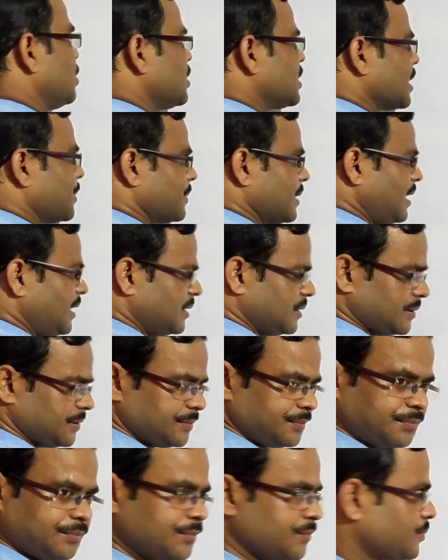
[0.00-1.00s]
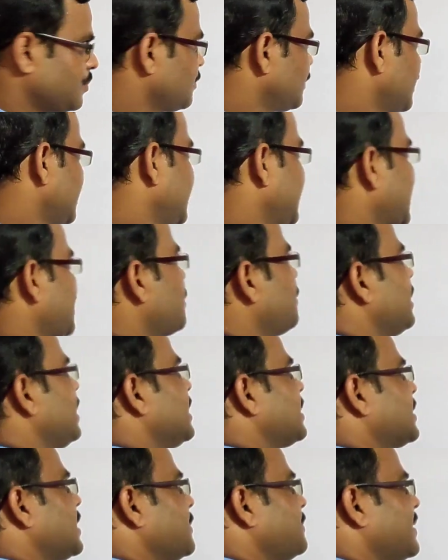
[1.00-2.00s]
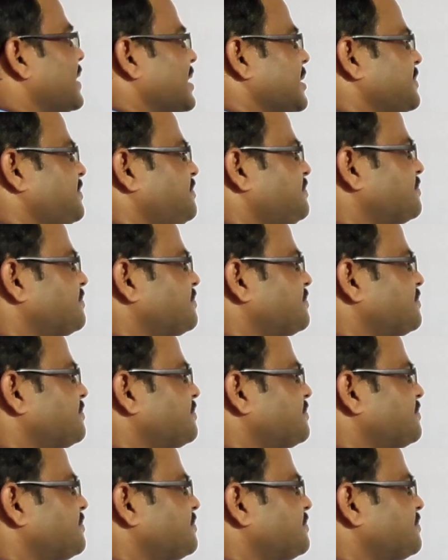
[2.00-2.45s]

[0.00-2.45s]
জিনিস আমরা এভাবে লিখতে পারি